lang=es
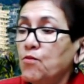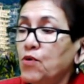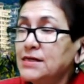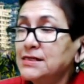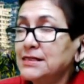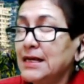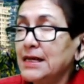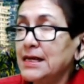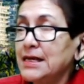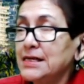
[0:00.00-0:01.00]
pues
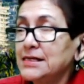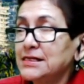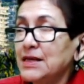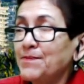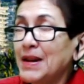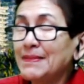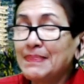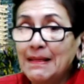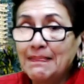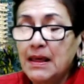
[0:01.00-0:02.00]
eh, se
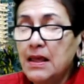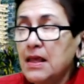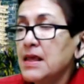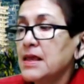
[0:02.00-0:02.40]
pretende